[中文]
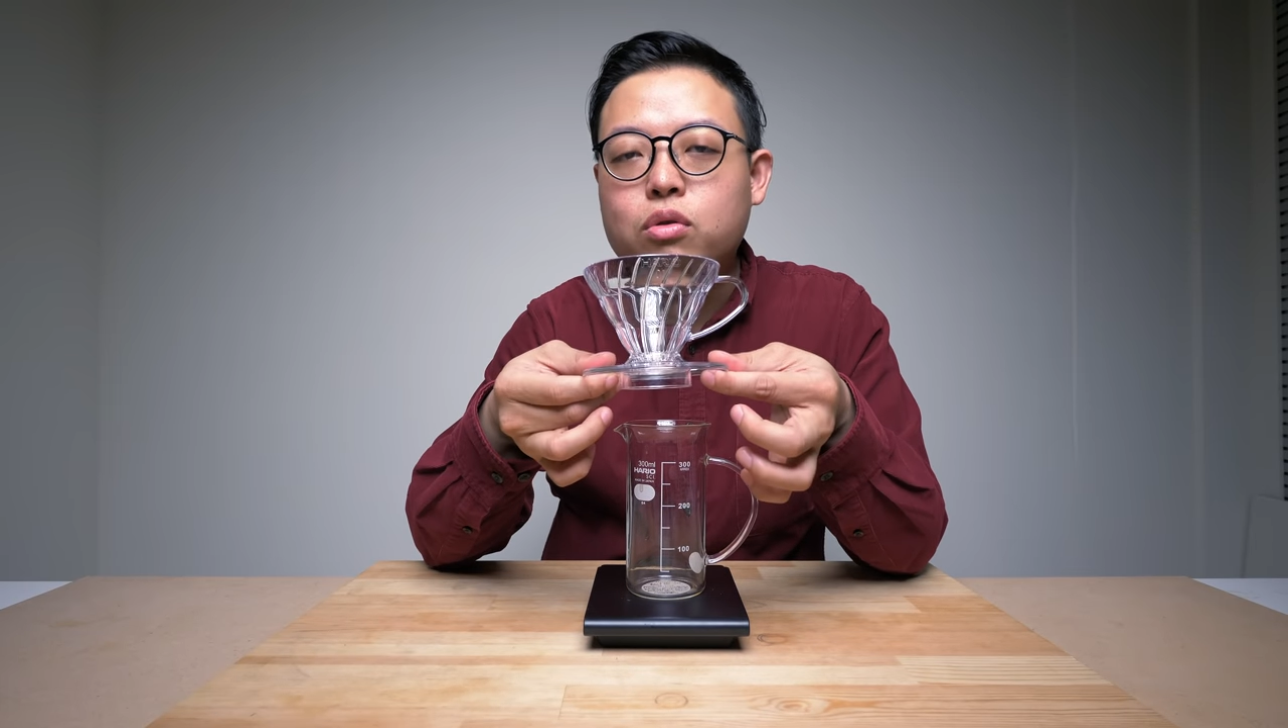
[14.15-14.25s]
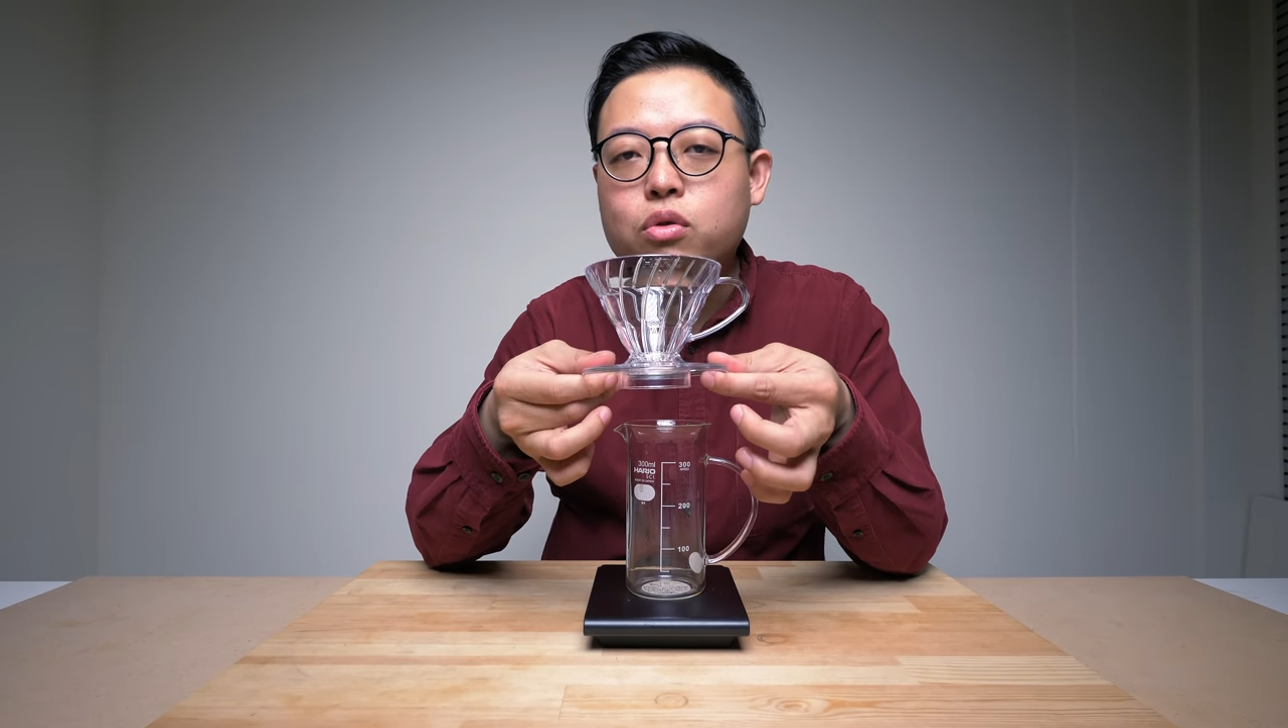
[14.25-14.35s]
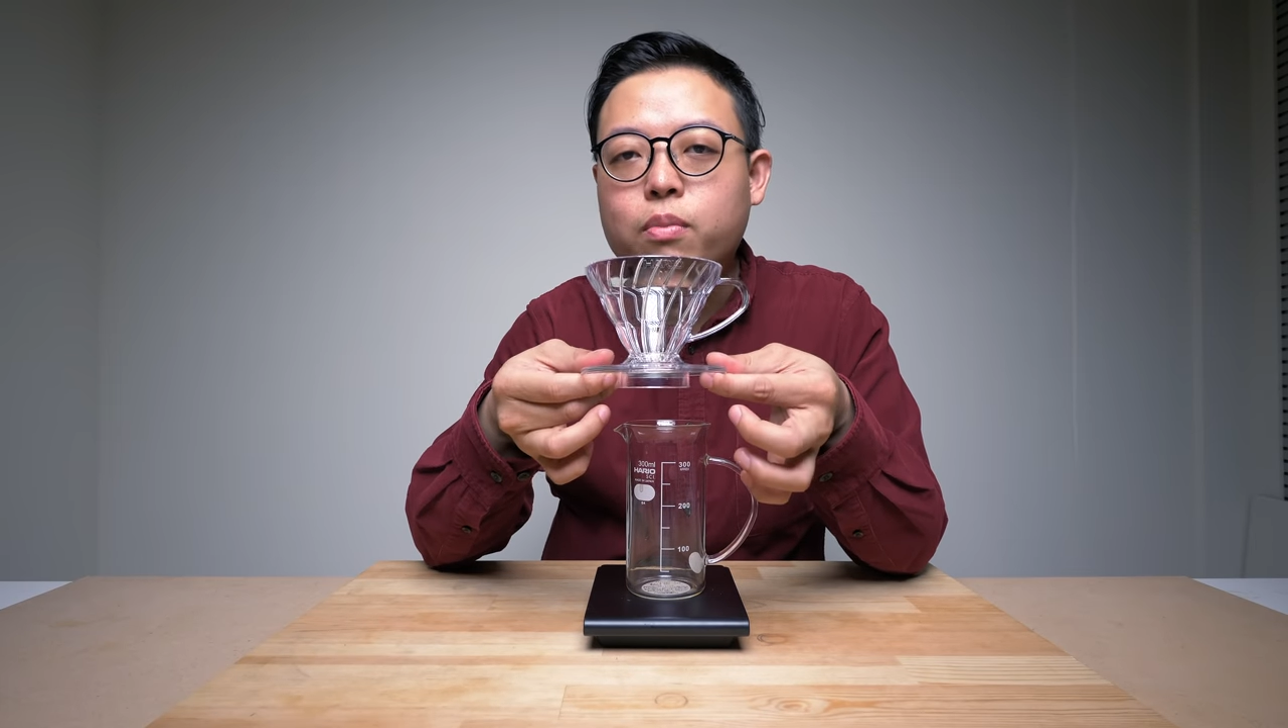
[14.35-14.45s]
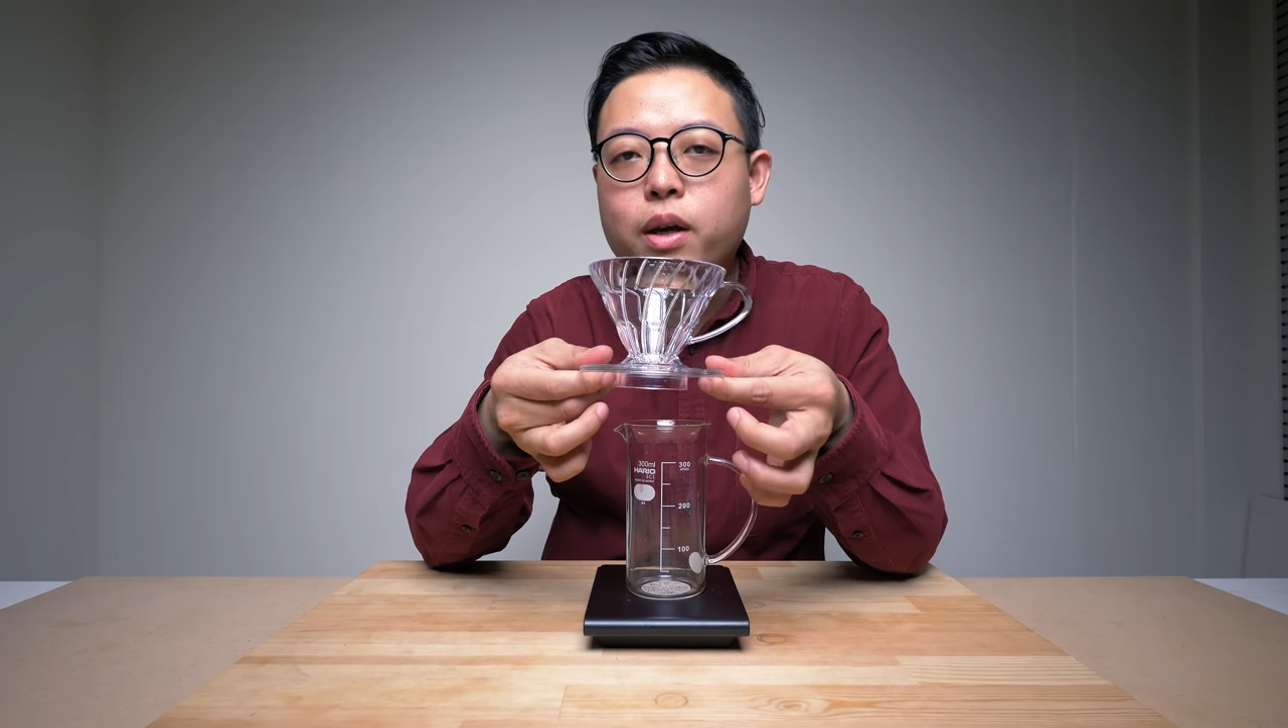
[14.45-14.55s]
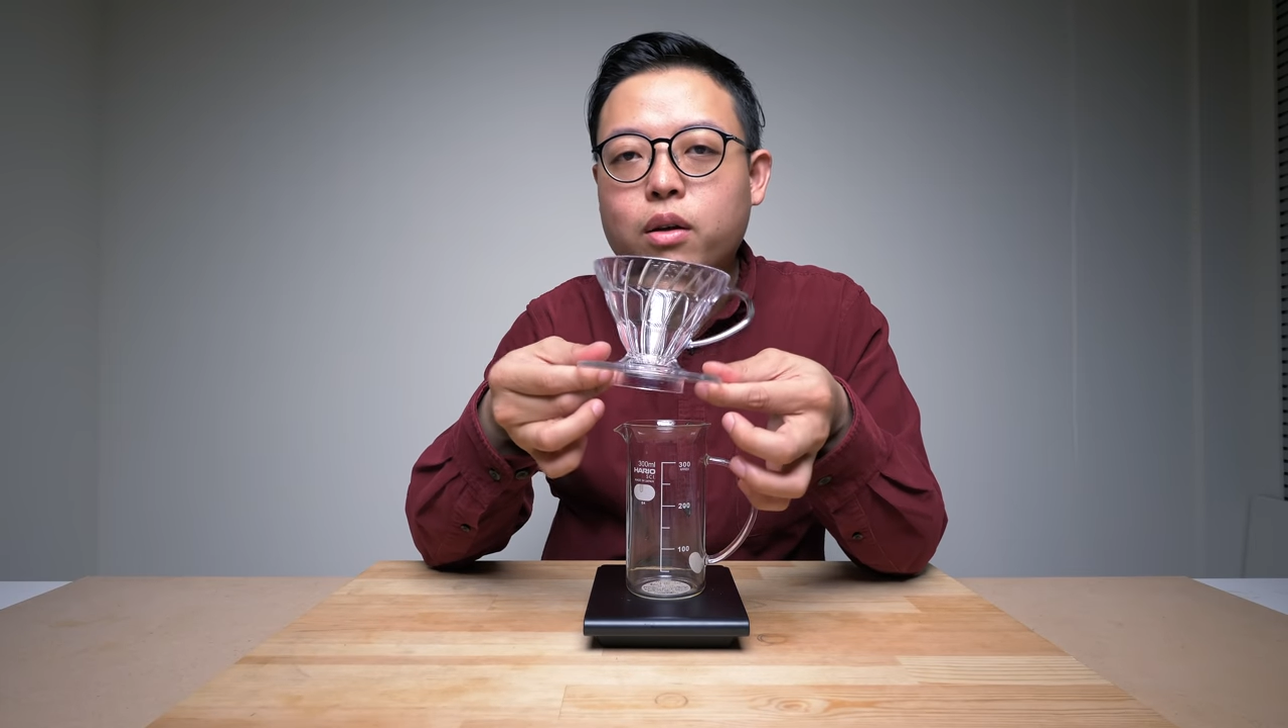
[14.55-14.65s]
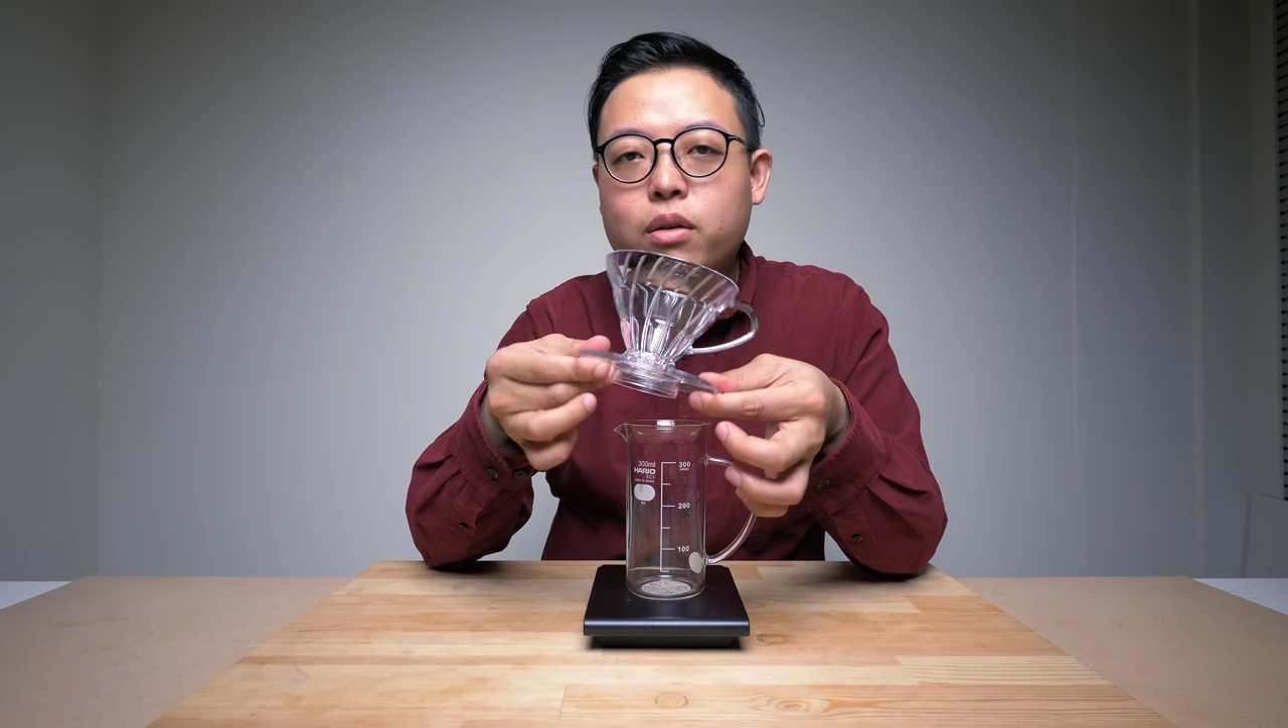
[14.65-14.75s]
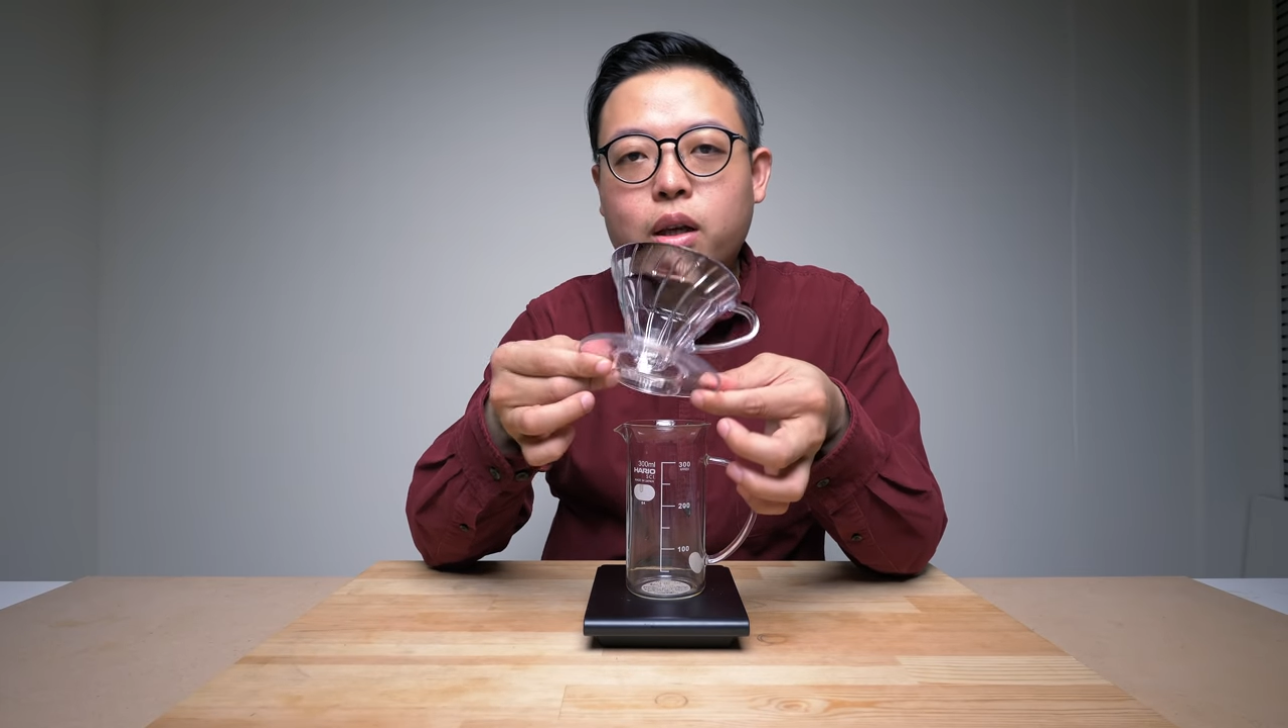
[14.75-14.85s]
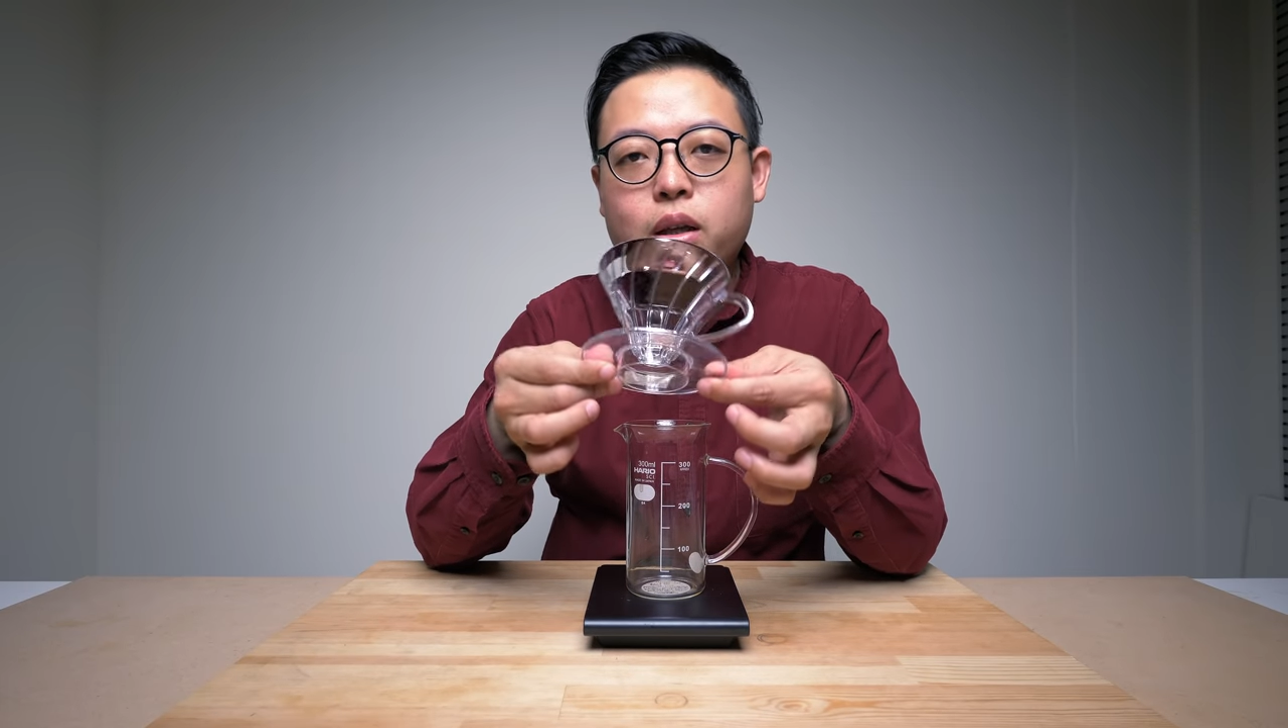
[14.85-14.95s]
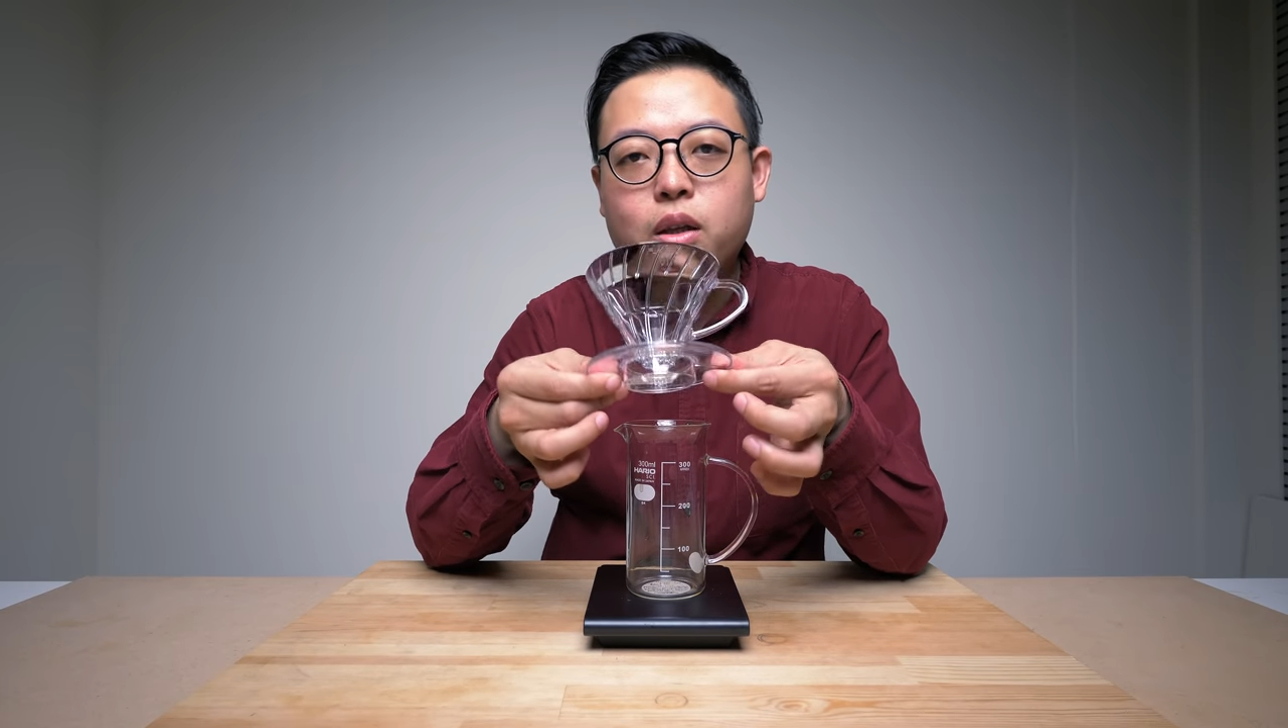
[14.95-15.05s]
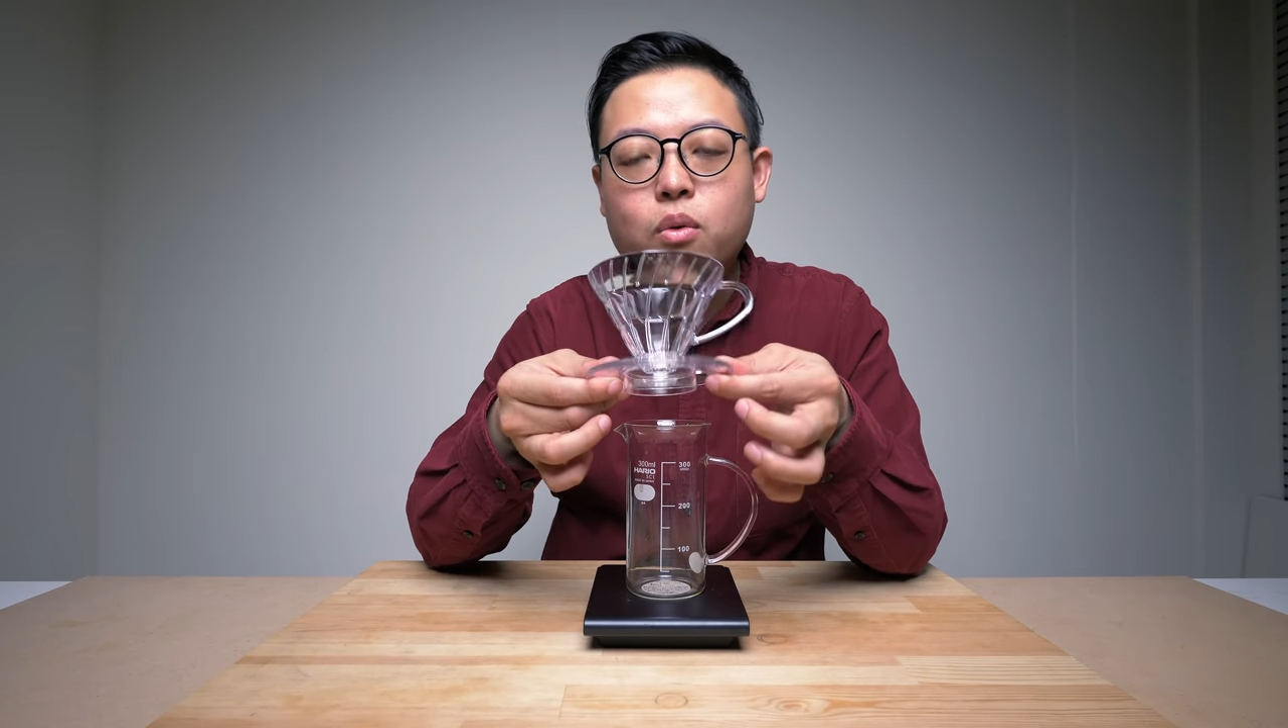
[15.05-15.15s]
脂滤杯有
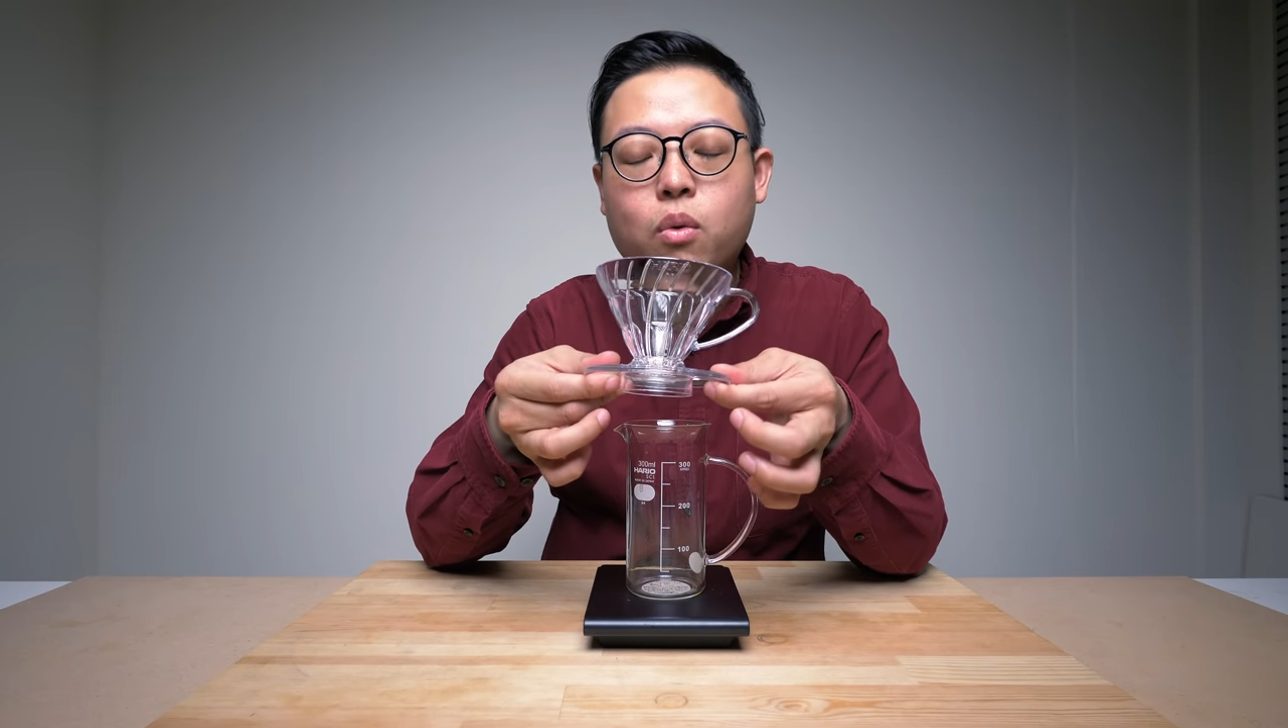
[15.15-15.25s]
点疑